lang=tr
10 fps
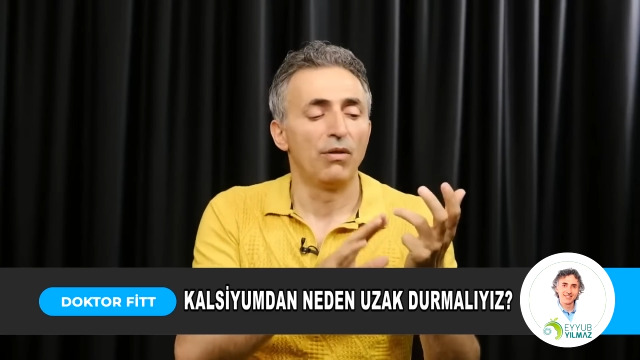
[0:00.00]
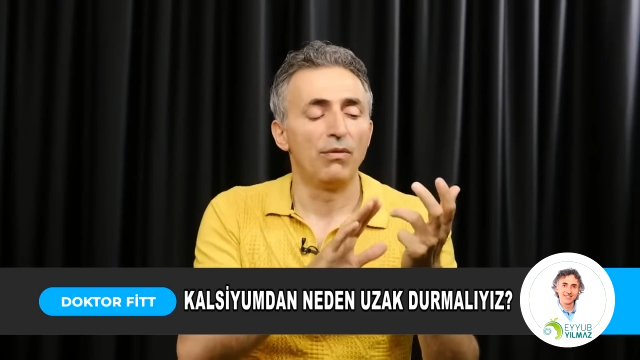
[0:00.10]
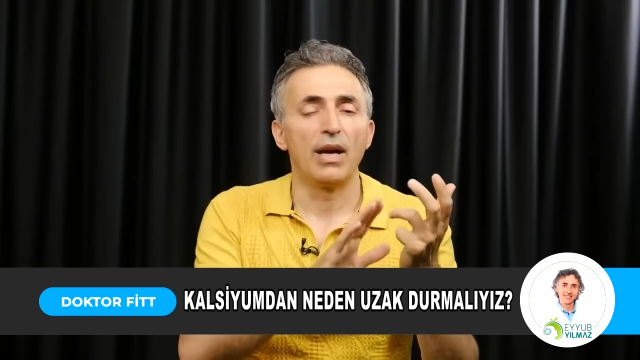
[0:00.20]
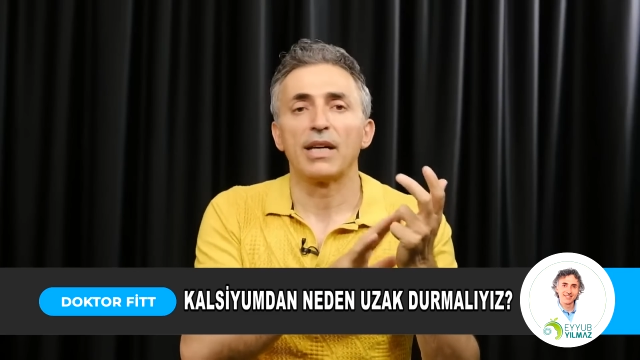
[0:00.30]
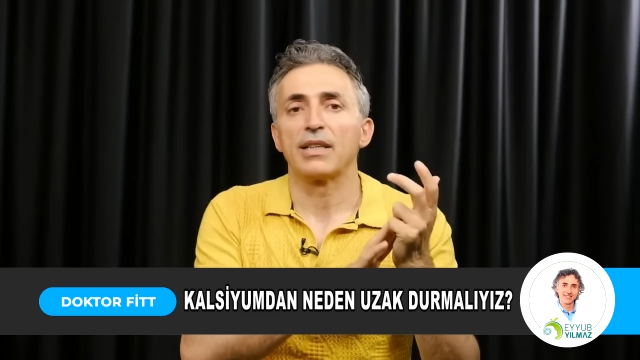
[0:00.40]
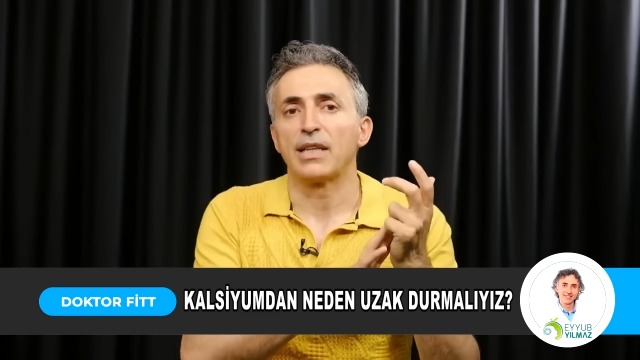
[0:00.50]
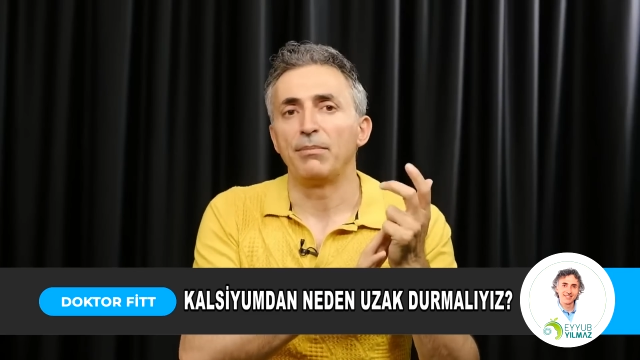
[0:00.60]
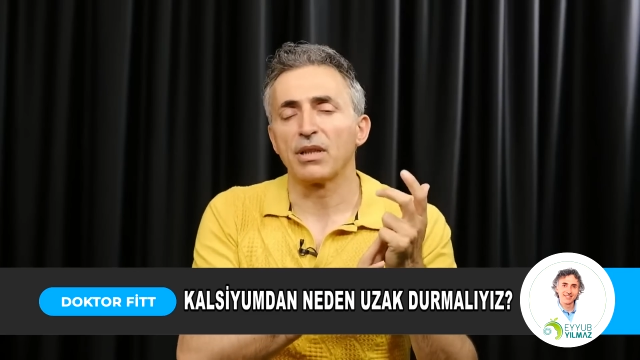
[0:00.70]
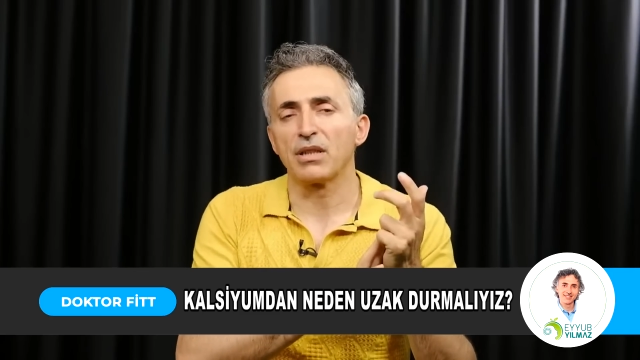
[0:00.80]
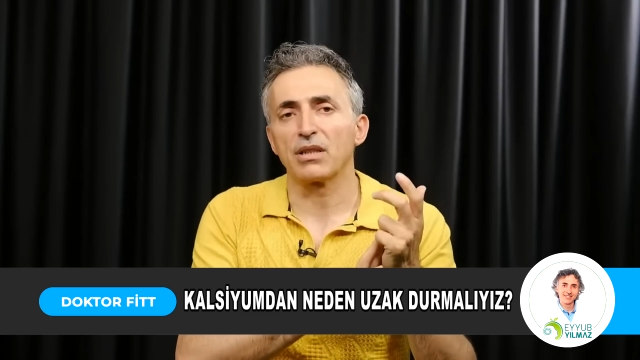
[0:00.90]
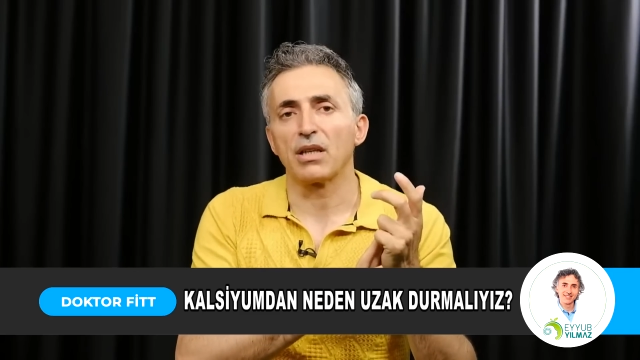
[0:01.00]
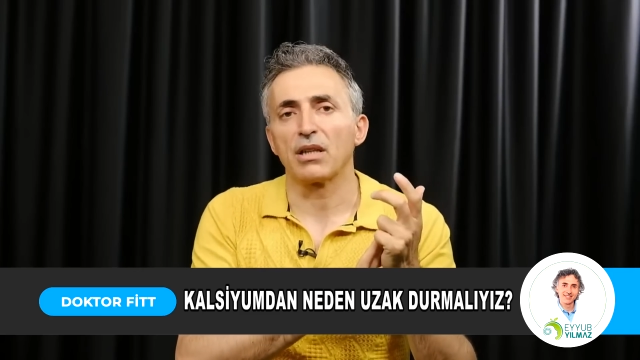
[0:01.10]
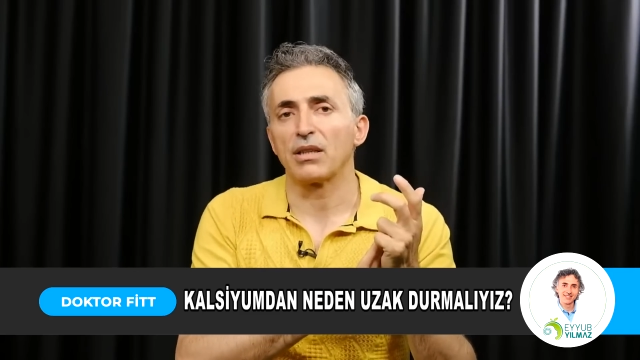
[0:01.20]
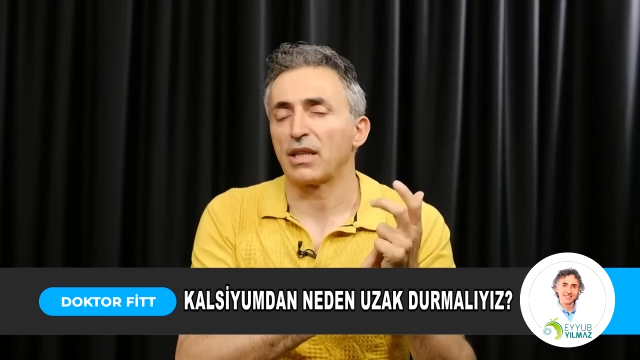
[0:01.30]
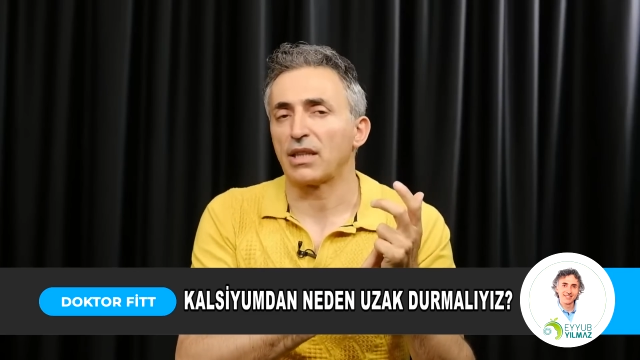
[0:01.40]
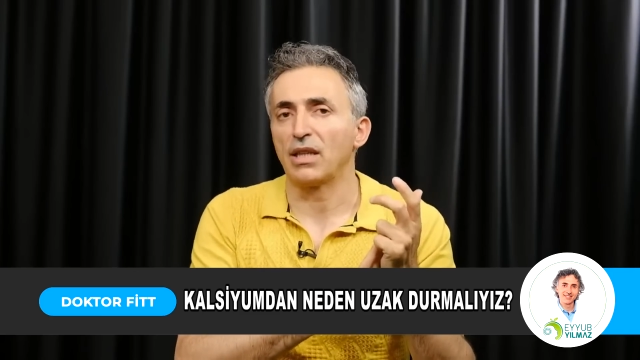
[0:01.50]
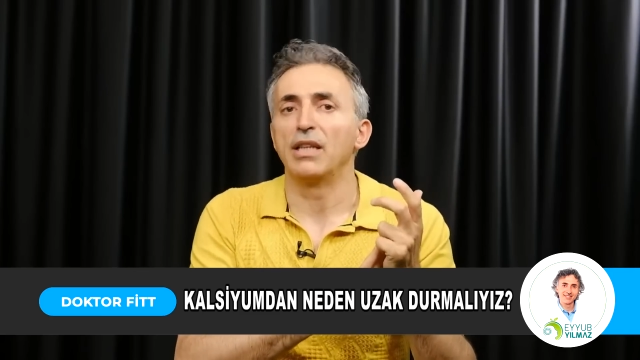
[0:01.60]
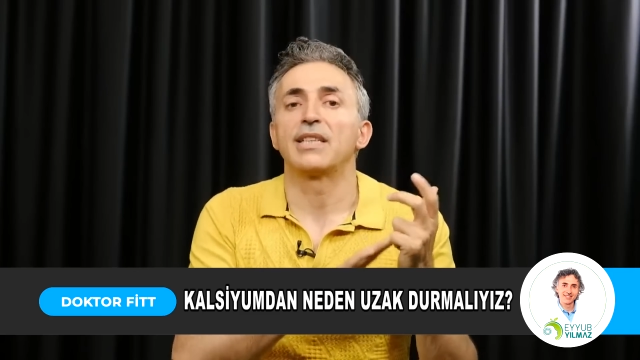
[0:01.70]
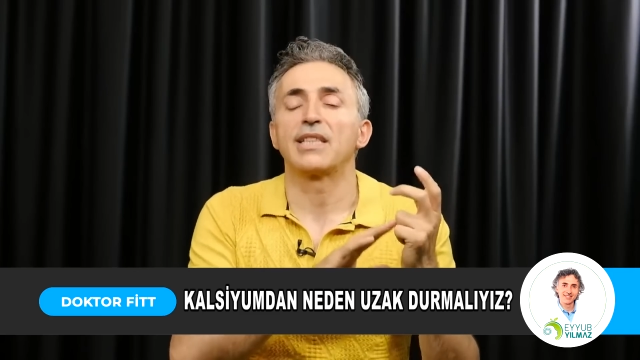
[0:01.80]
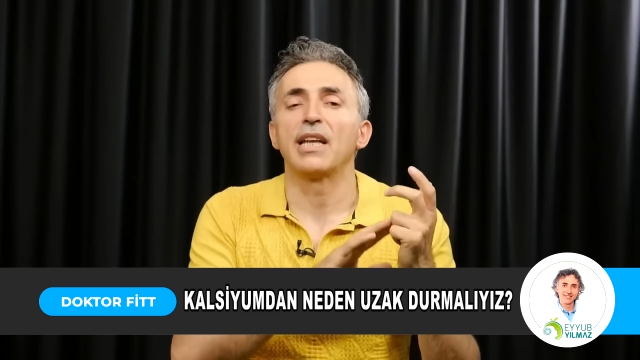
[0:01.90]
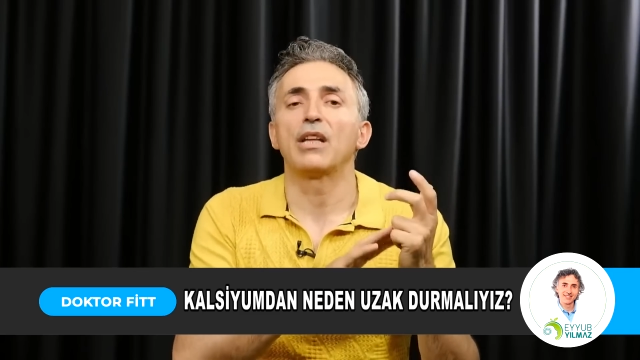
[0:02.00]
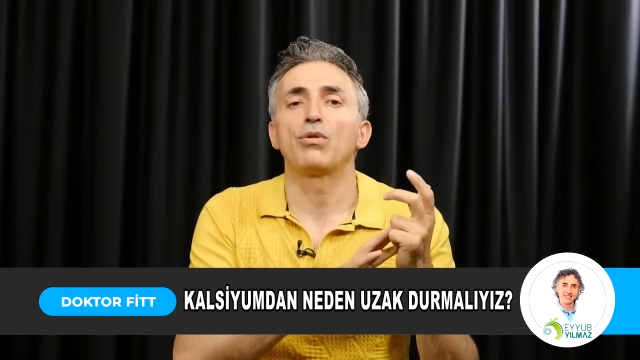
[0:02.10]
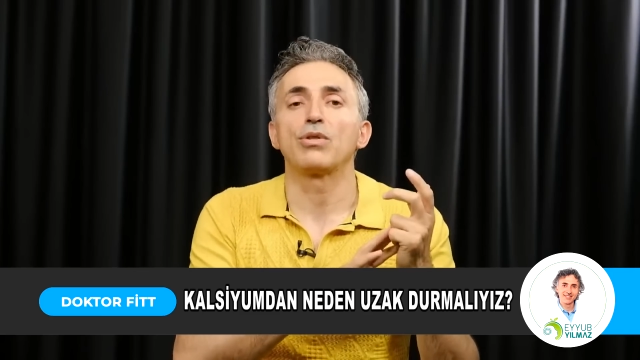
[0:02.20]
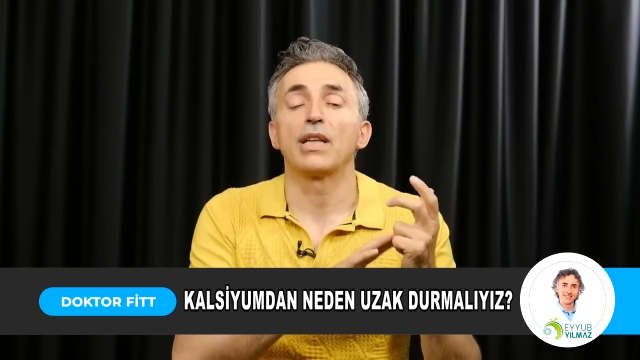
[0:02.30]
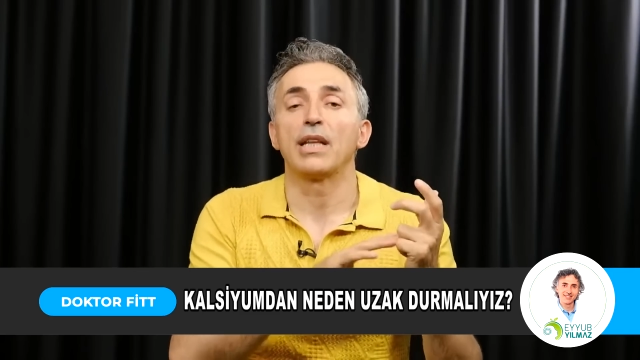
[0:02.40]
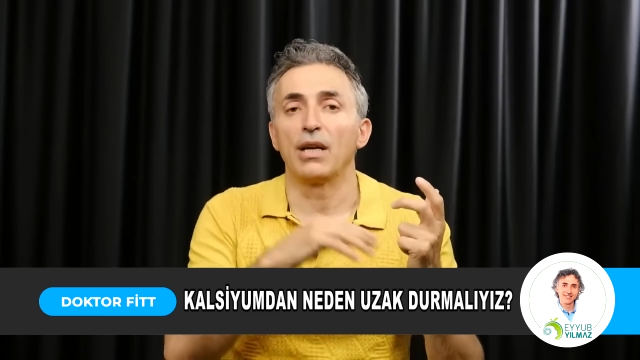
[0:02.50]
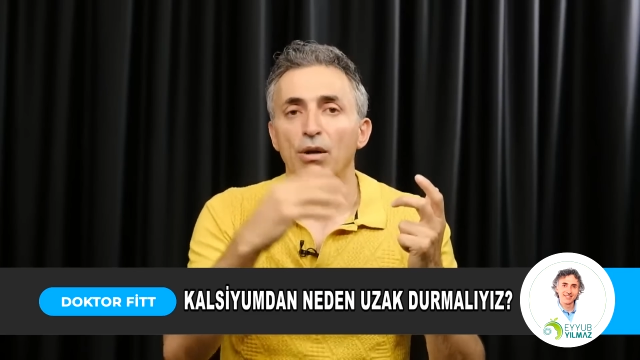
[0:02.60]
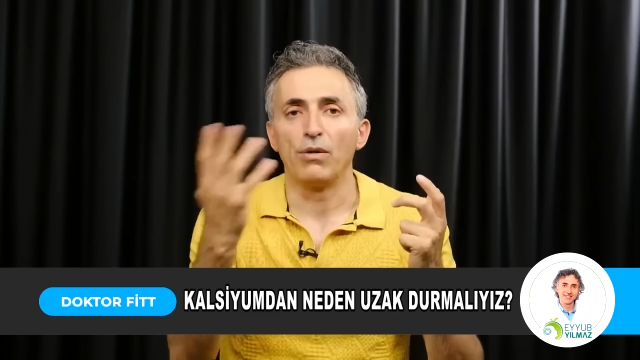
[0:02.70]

ve kemik kırıklarındaki istenen düzeyde